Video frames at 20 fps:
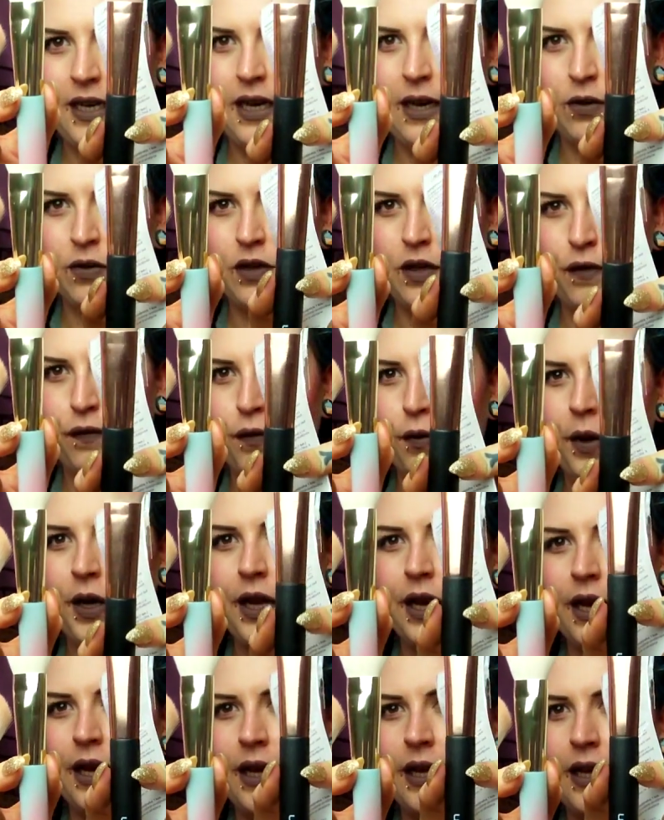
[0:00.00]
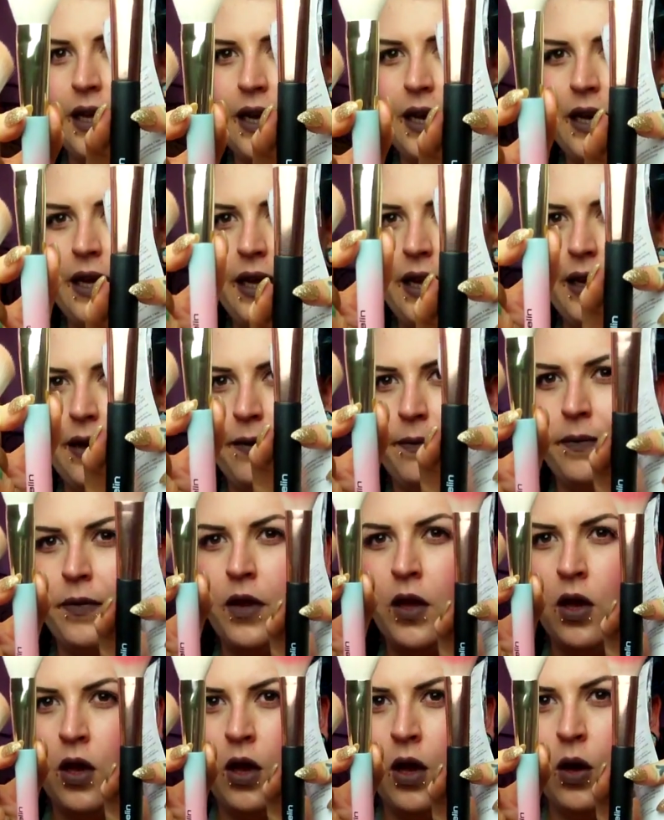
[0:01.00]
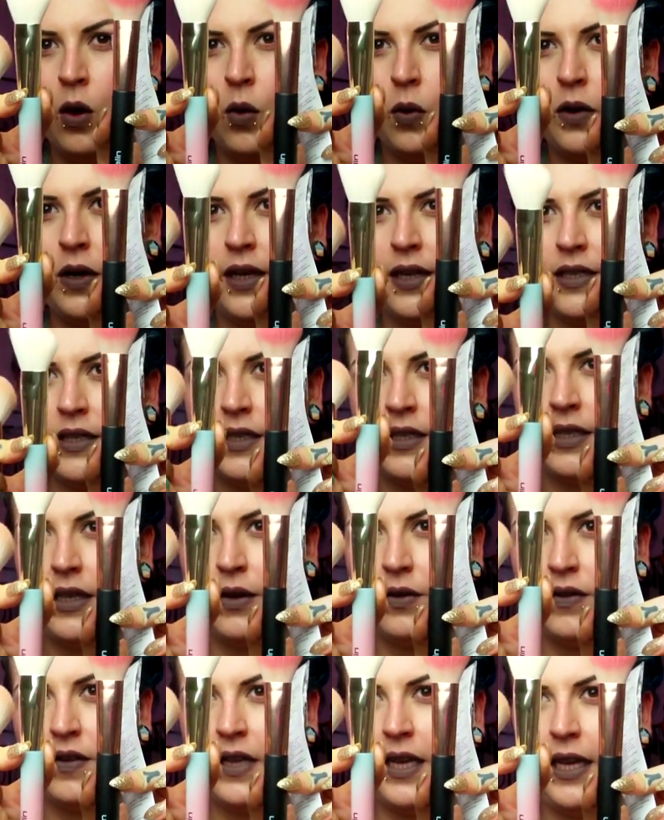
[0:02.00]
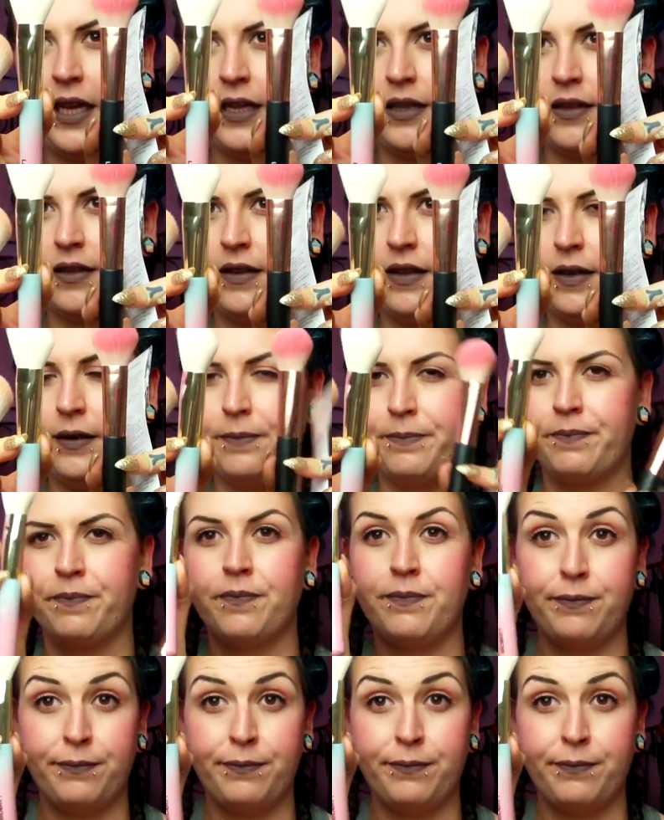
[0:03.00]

der aus der vorherigen LE und das ist der aus der jetzigen.